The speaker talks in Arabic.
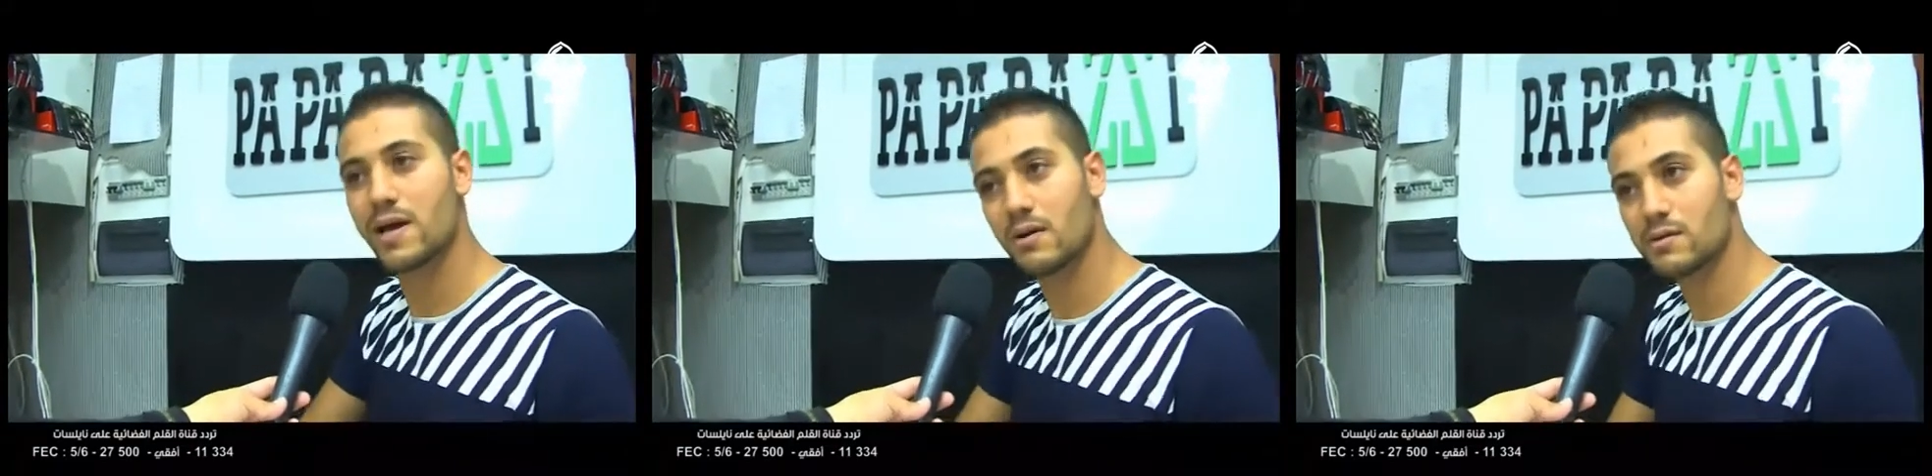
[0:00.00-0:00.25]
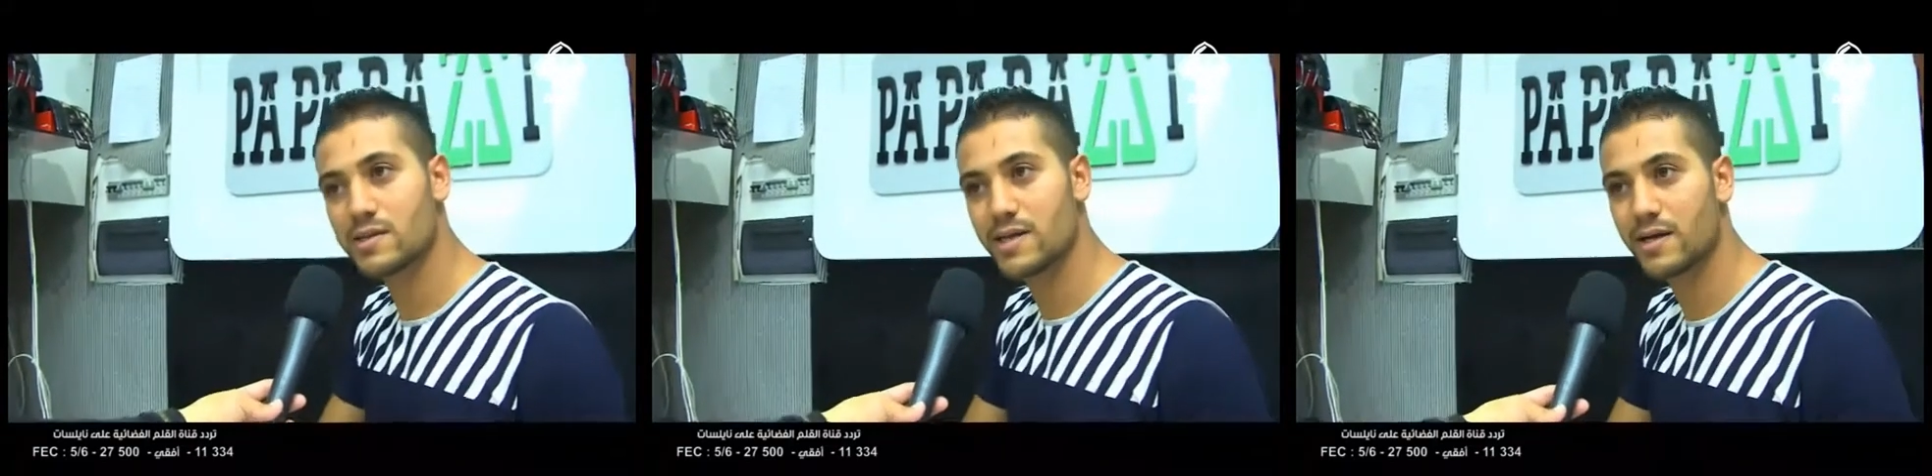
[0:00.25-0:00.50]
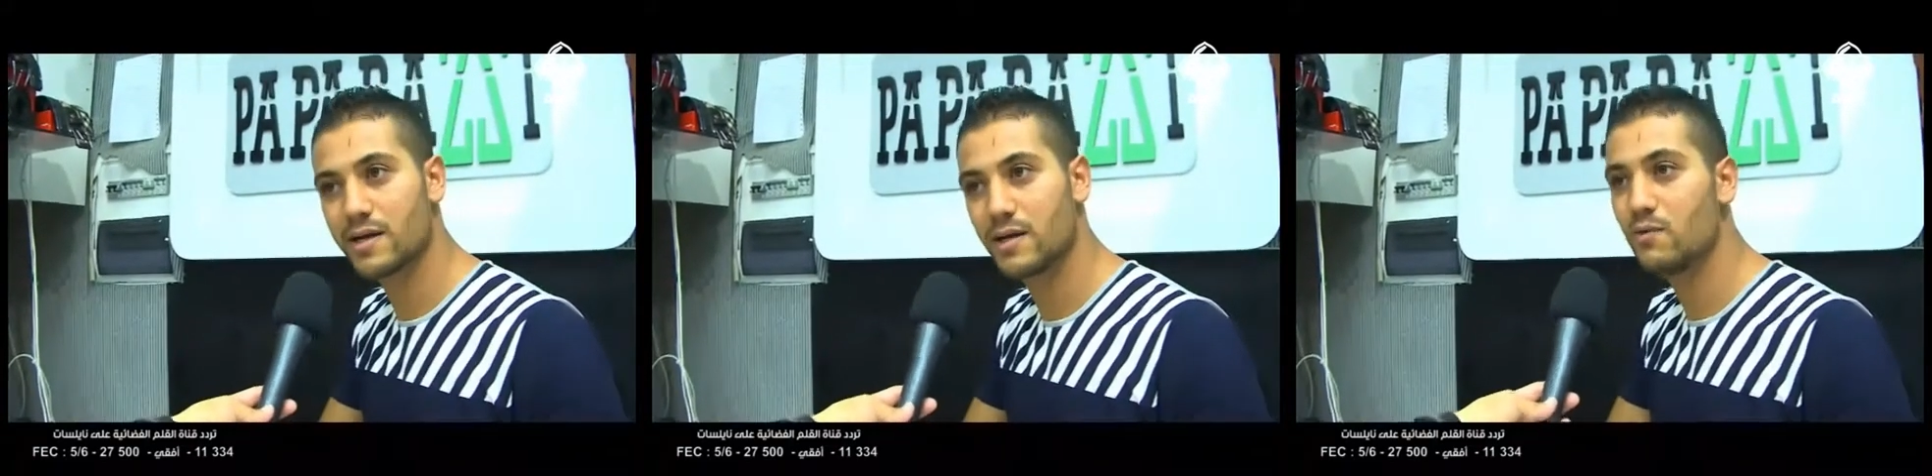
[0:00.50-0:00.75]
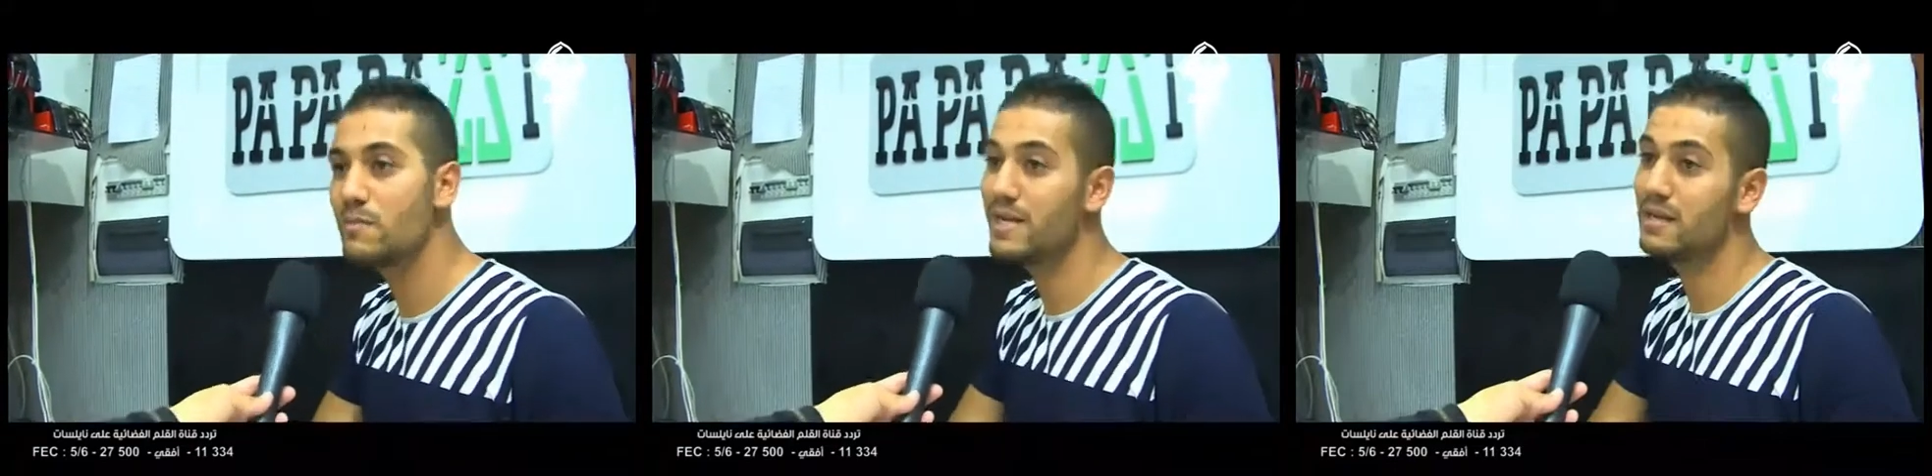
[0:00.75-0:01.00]
45
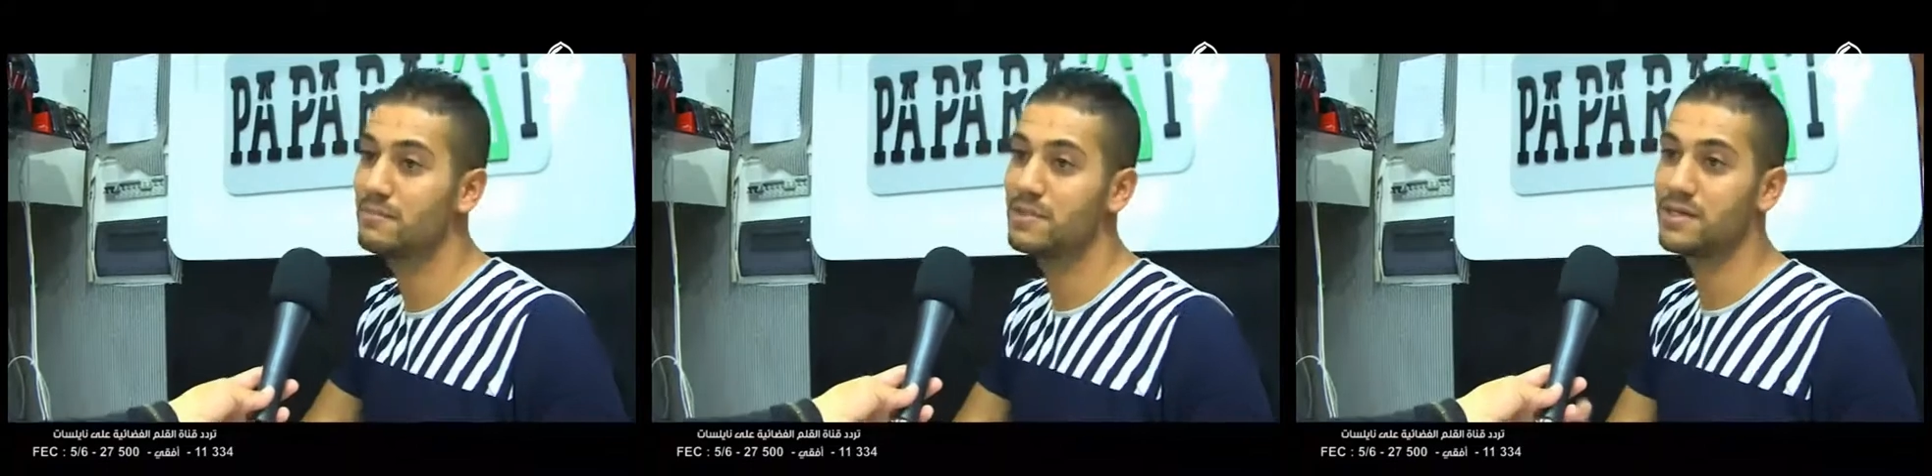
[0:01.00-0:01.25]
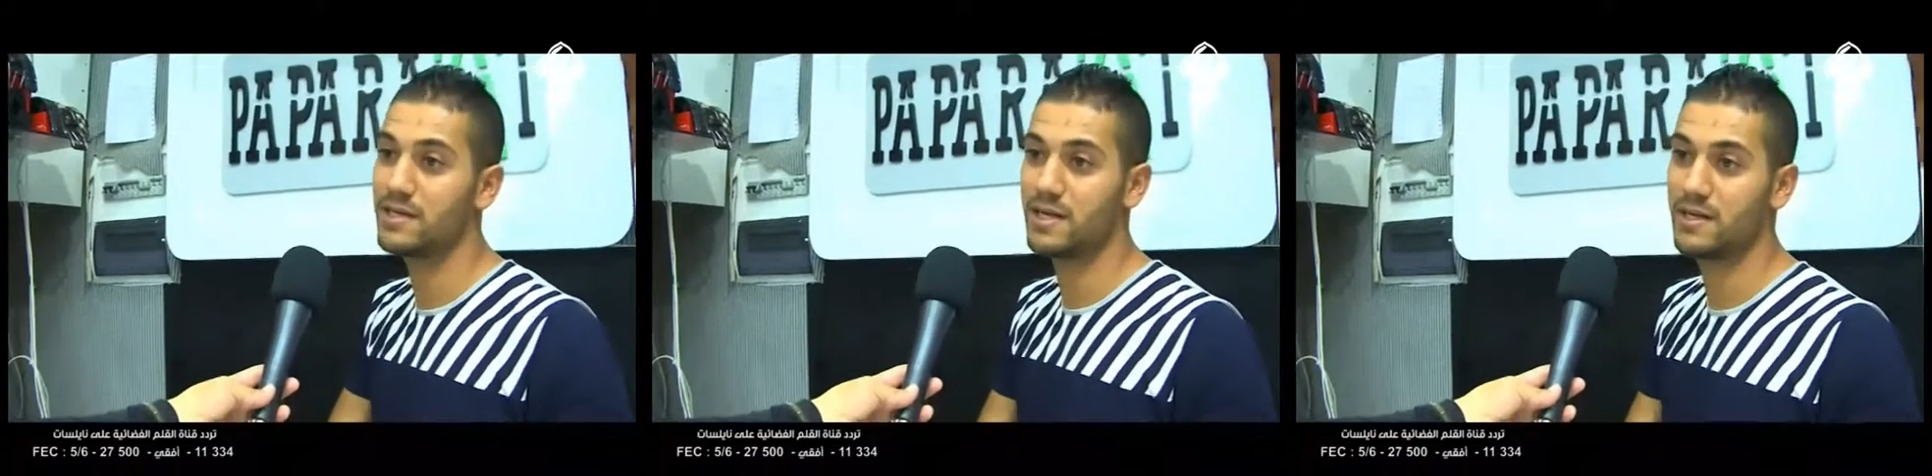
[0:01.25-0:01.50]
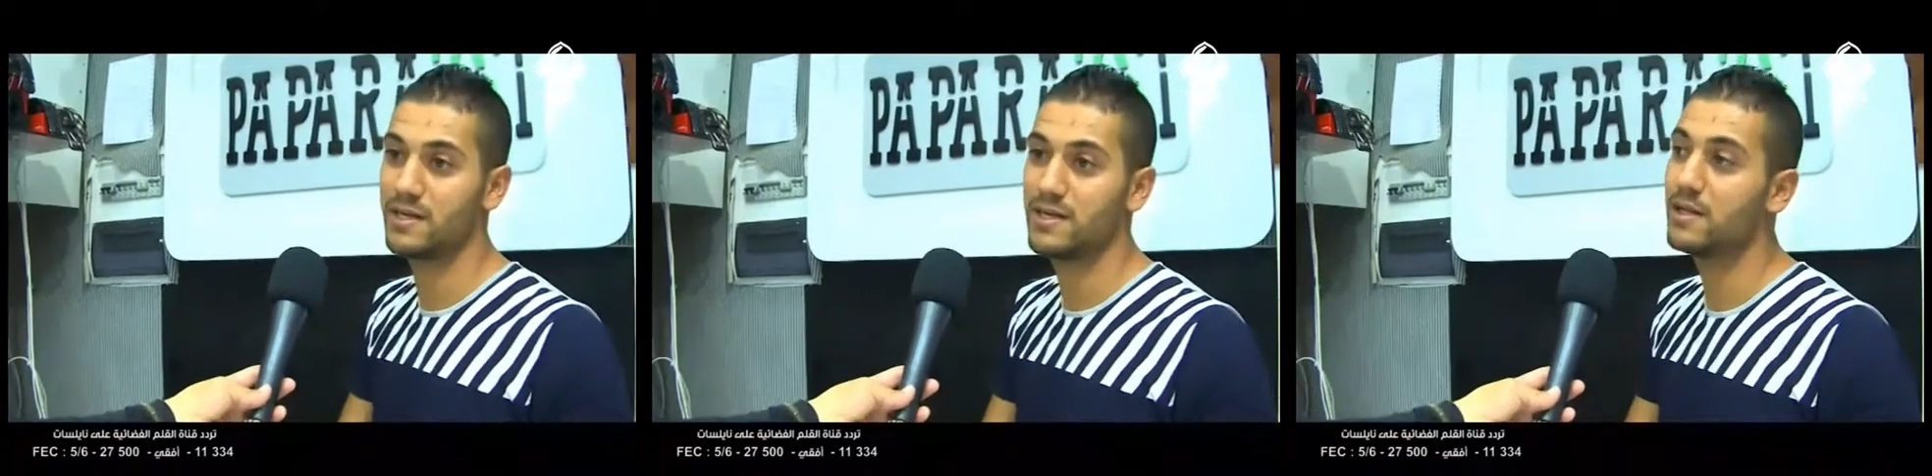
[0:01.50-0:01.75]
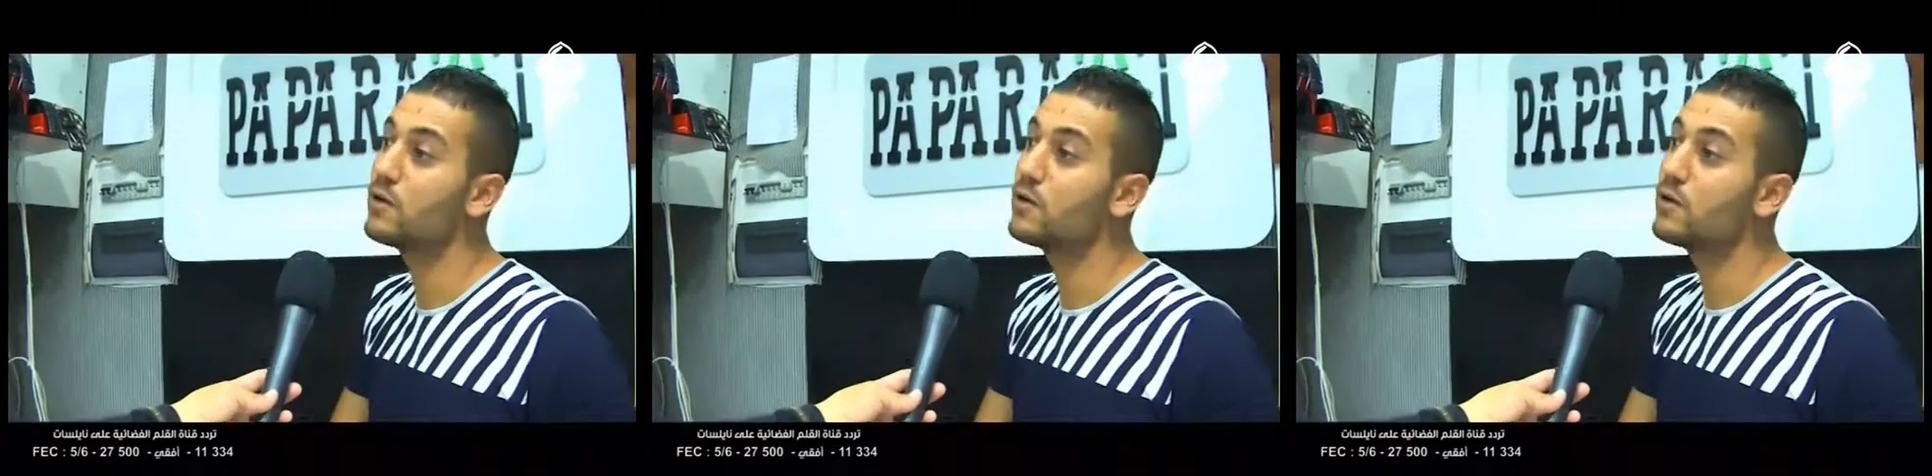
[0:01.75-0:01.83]
هو ما يحبش هكا